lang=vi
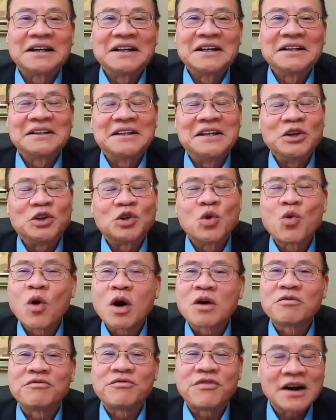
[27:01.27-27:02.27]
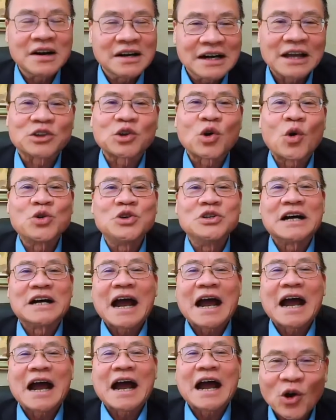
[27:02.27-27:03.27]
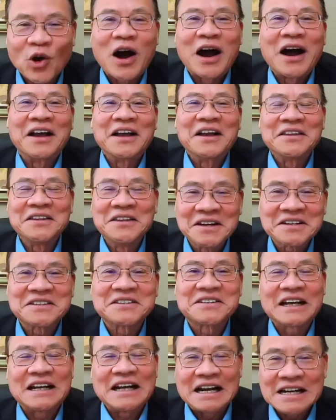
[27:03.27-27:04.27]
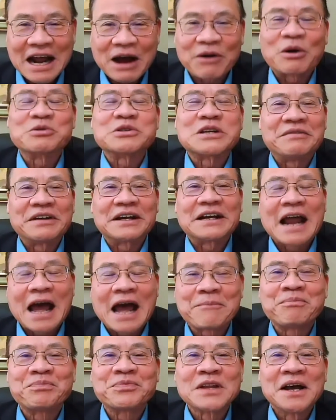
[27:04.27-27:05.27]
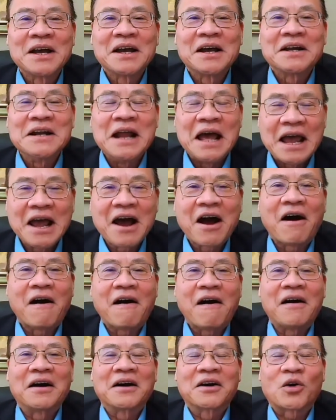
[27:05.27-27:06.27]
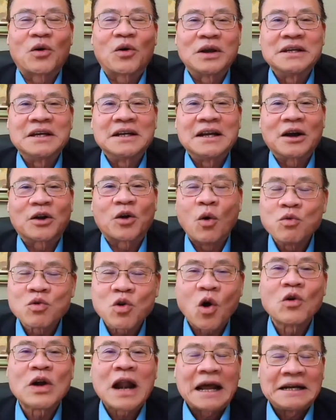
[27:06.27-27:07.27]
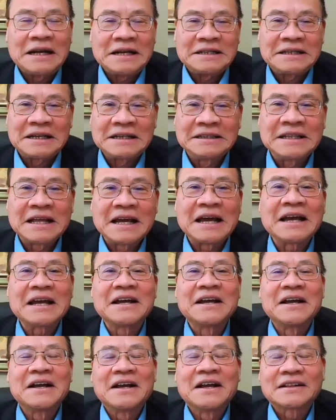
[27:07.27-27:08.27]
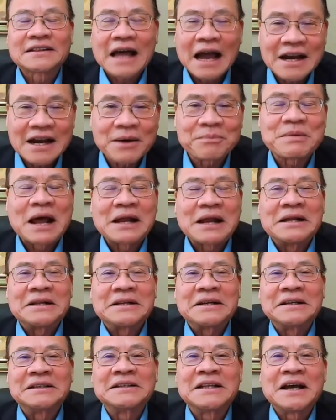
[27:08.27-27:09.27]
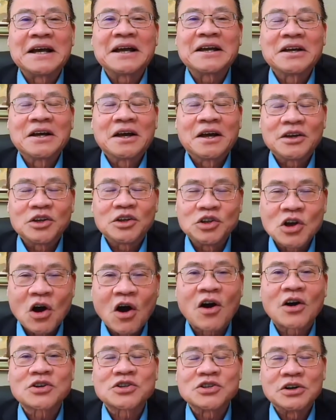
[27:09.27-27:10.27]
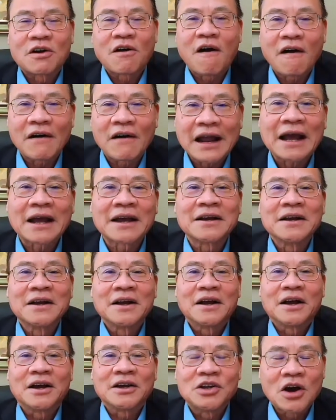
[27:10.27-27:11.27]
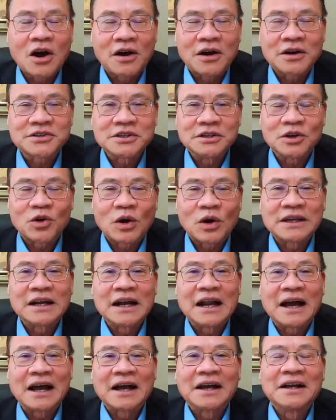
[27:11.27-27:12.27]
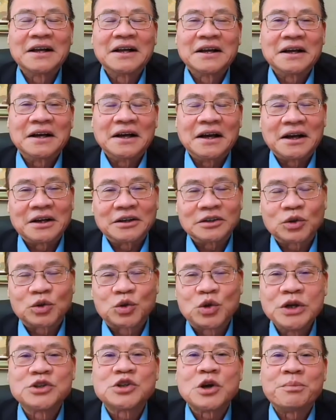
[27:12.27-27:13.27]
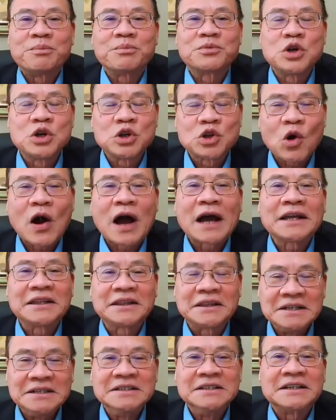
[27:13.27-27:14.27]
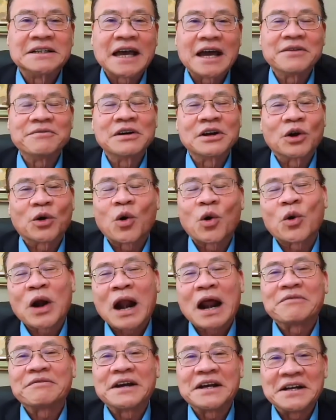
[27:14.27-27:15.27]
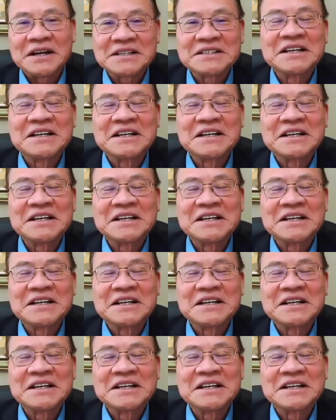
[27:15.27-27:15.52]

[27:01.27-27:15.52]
thì Trung Quốc vẫn là chỗ dựa an toàn nhất là lãnh đạo cộng sản Việt Nam để họ coi như là củng cố lại nền kinh tế tái lập lại nền kinh tế do sự khó khăn do sự coi như là uh, suy sụp suy thoái từ cái vấn đề coronavirus